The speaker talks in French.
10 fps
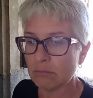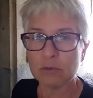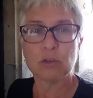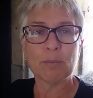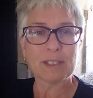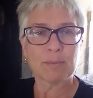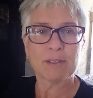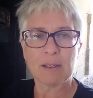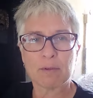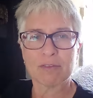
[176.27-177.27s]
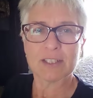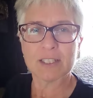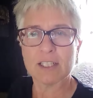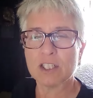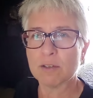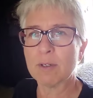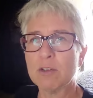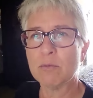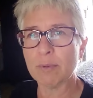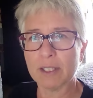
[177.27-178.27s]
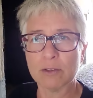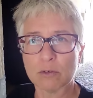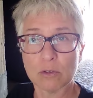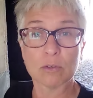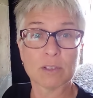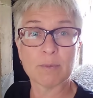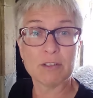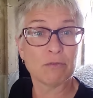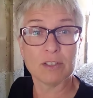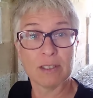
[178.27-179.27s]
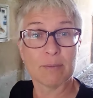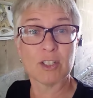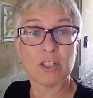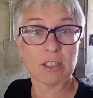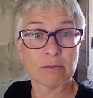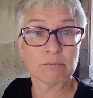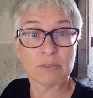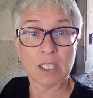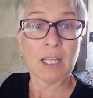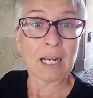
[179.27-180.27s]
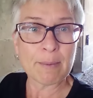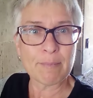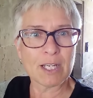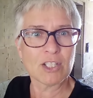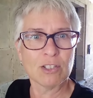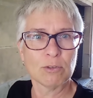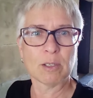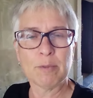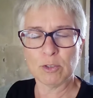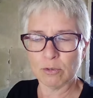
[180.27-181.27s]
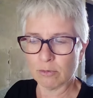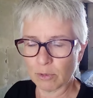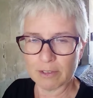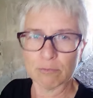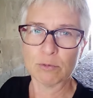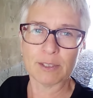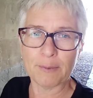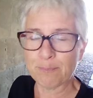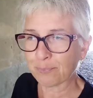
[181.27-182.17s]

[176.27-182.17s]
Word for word: suis pas spécialement fatiguée, j'ai mal nulle part, donc euh, c'est magnifique, c'est magique. La magie du Camino, croyez-vous ça.